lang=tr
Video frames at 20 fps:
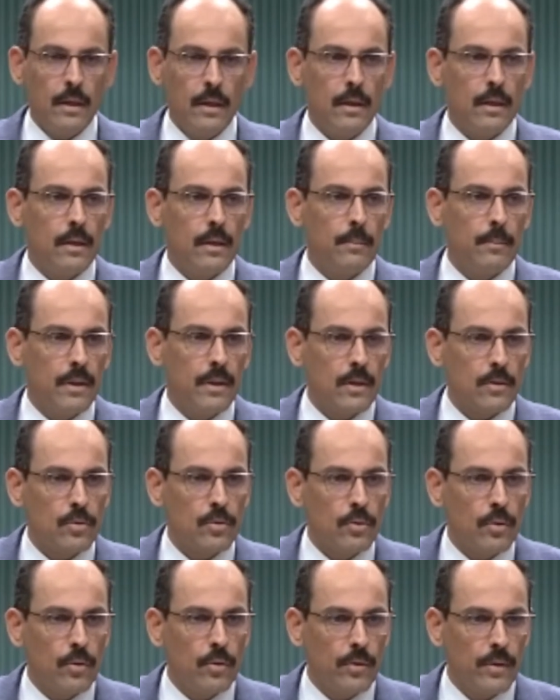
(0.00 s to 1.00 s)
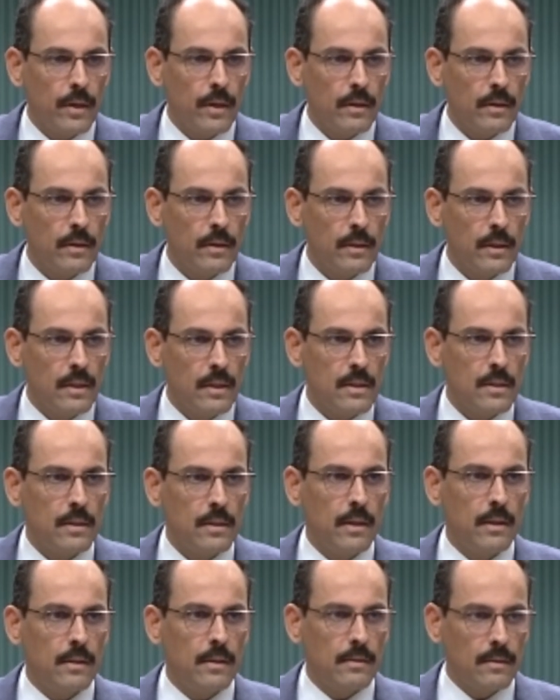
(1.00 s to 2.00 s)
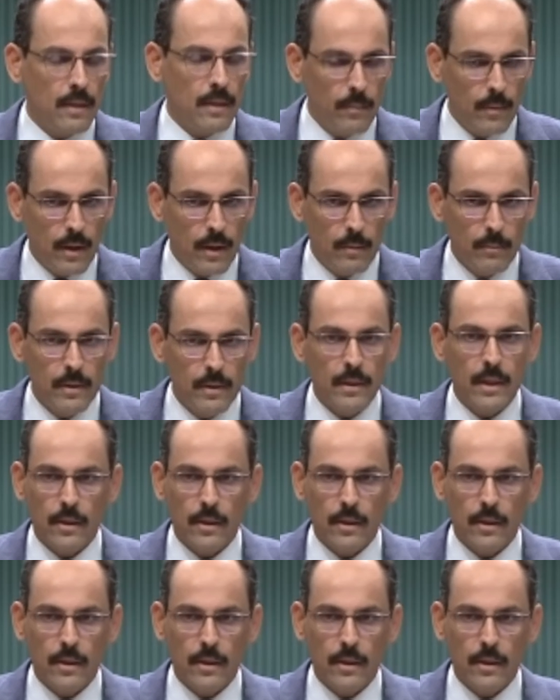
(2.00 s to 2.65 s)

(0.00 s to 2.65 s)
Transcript: Ee, biraz sonra listenin tamamı